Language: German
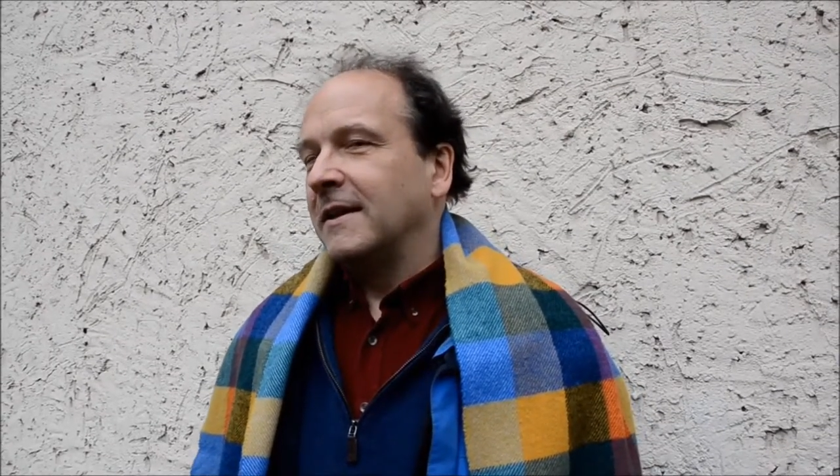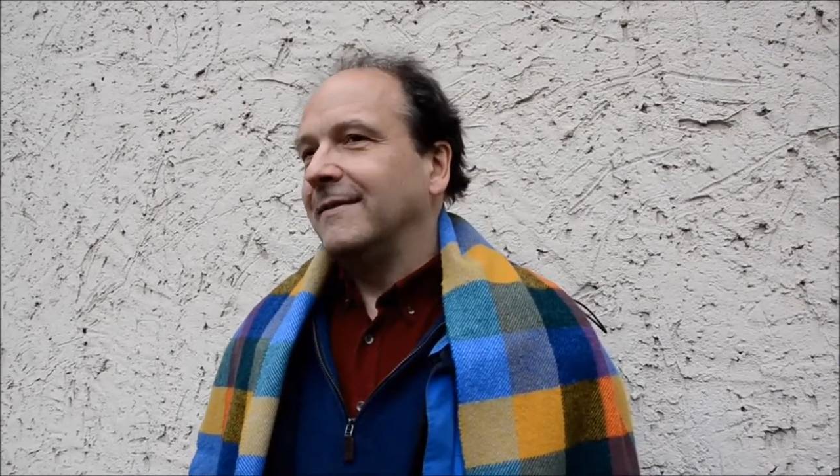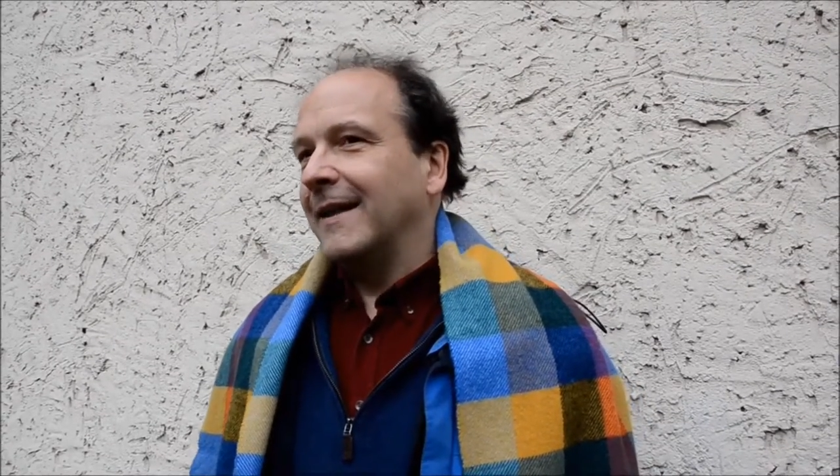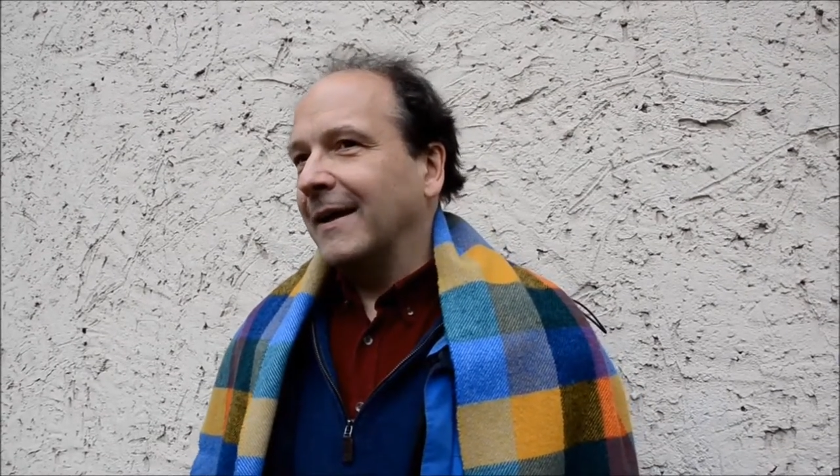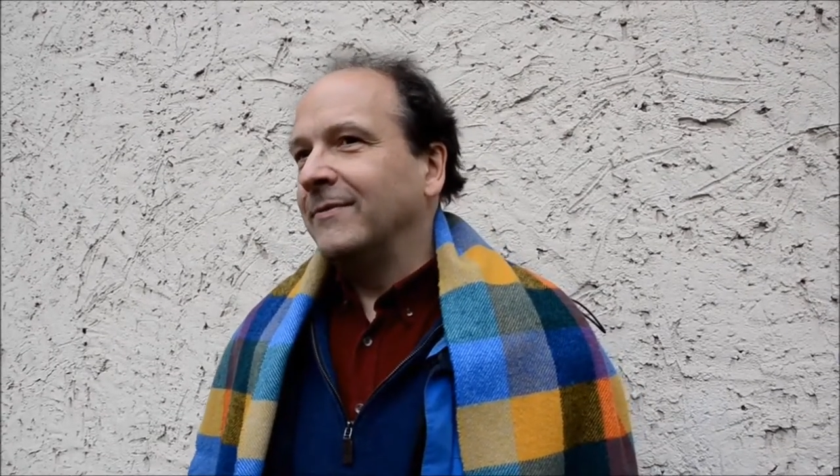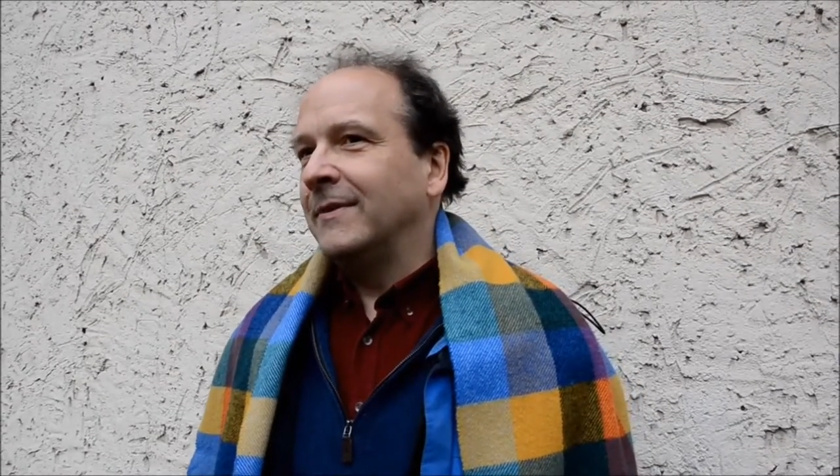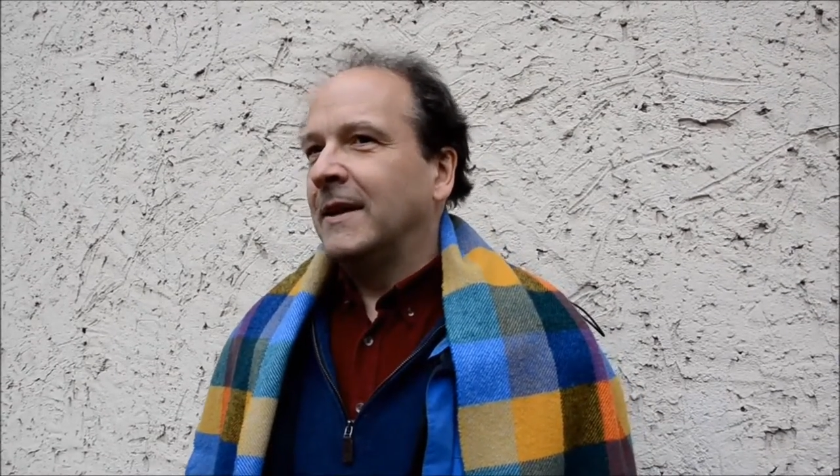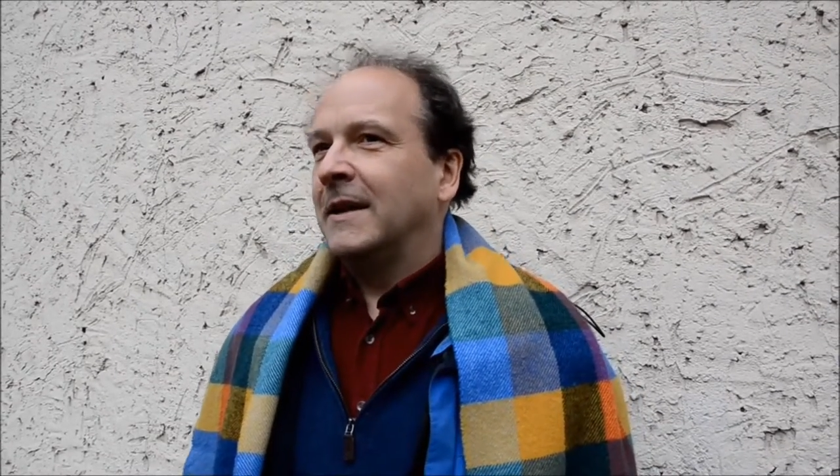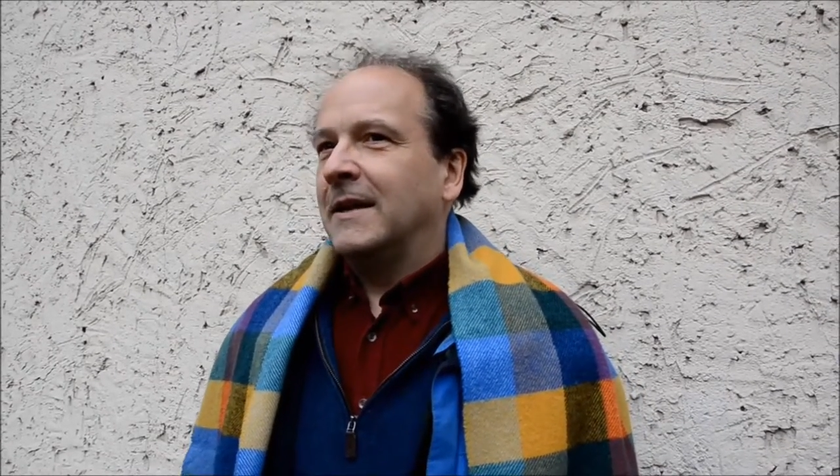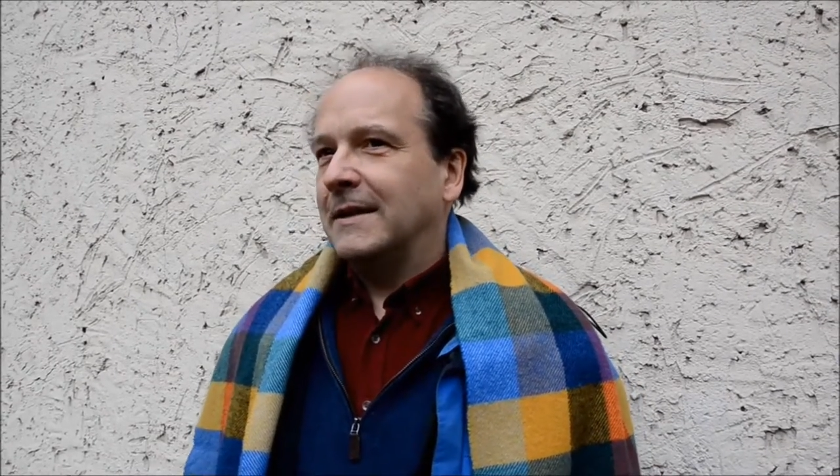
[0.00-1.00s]
dann
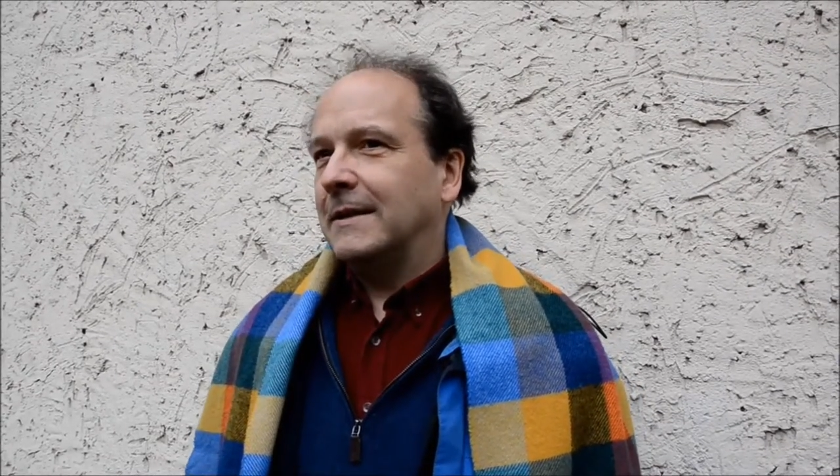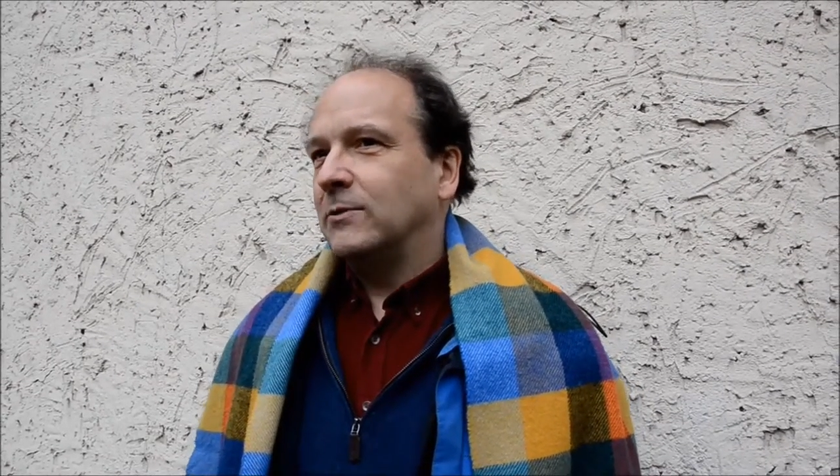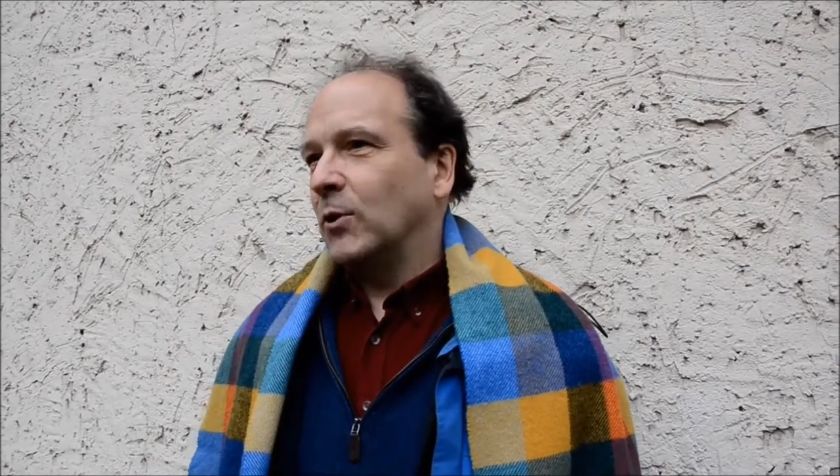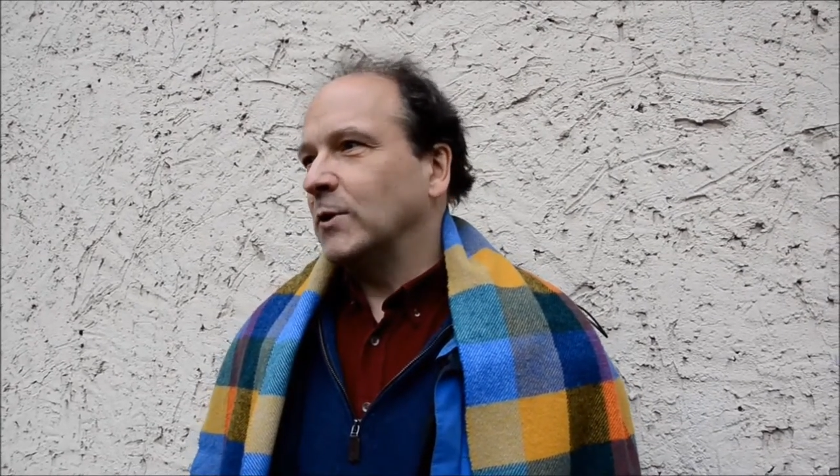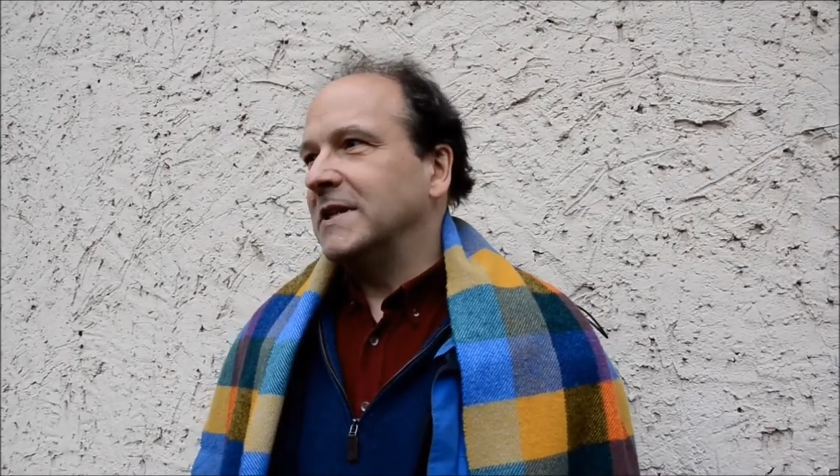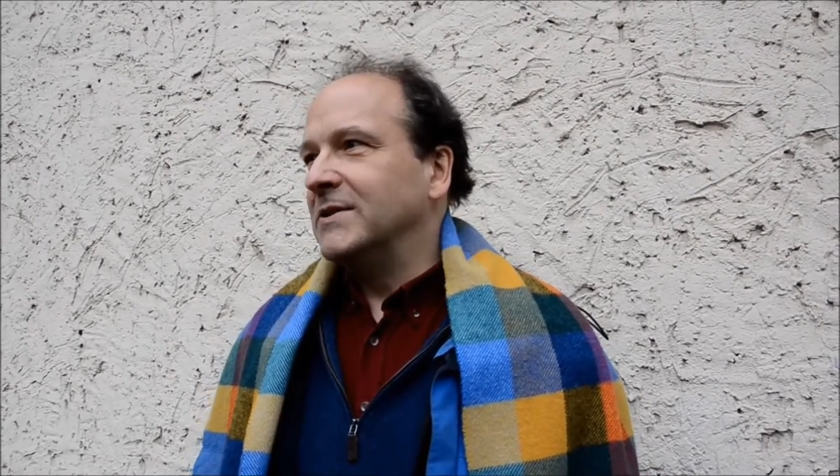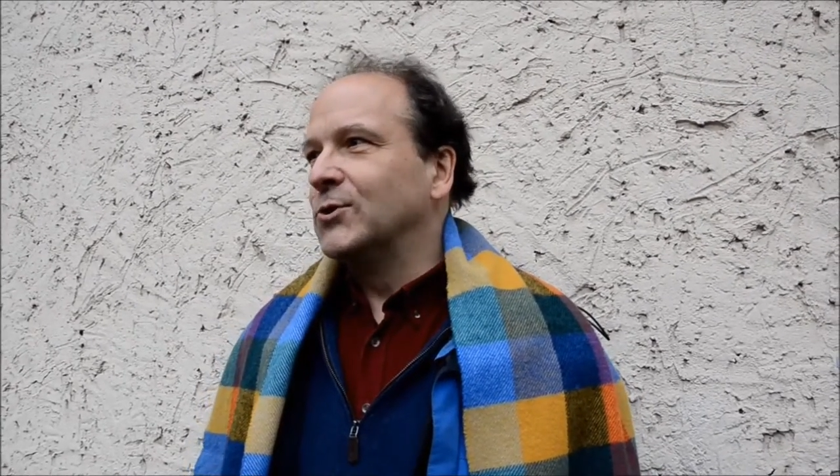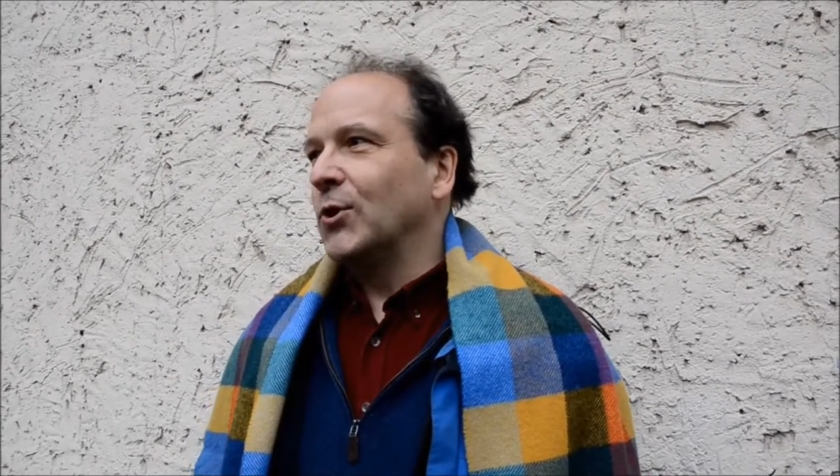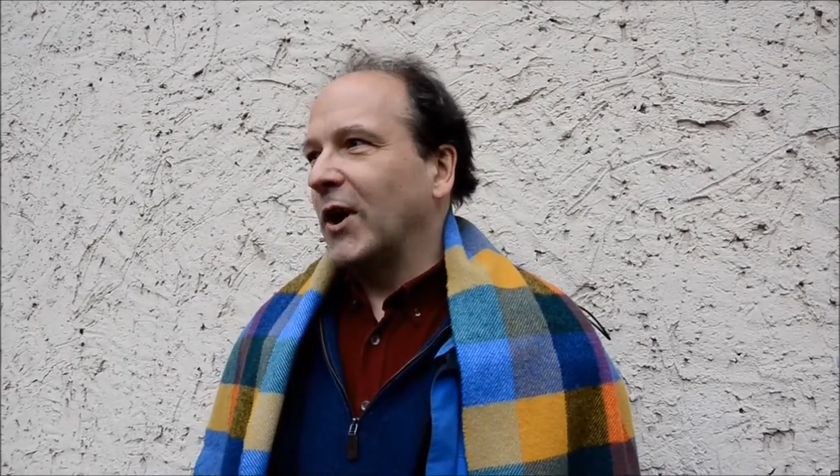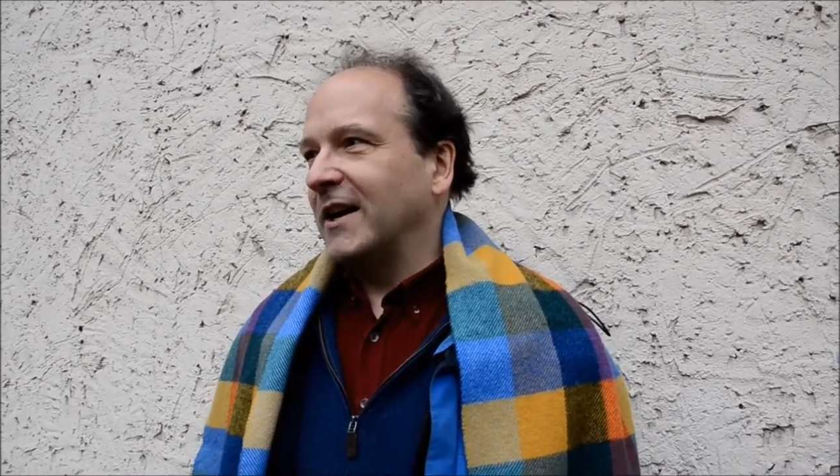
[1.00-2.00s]
äh, dorthin
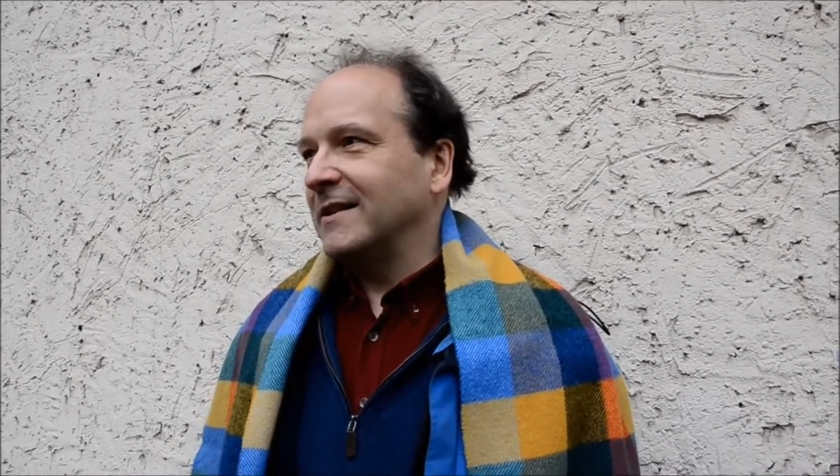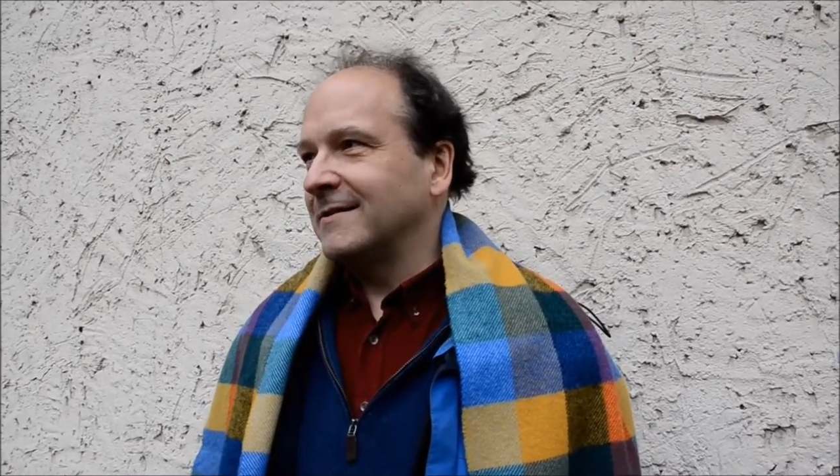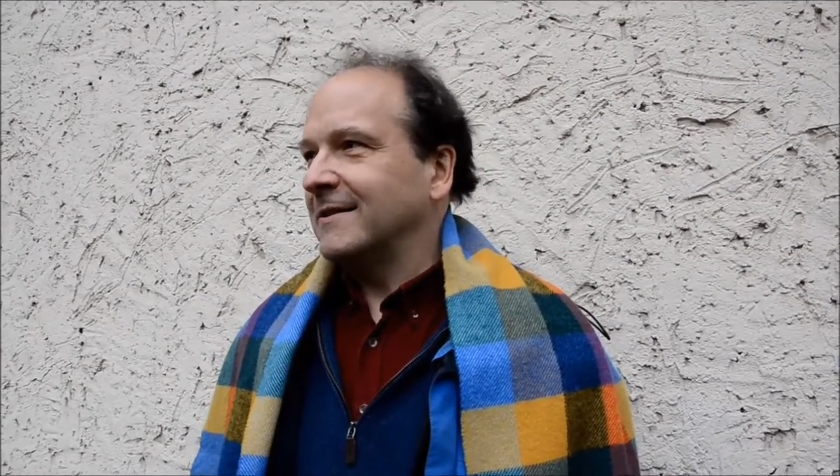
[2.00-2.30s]
zu reisen,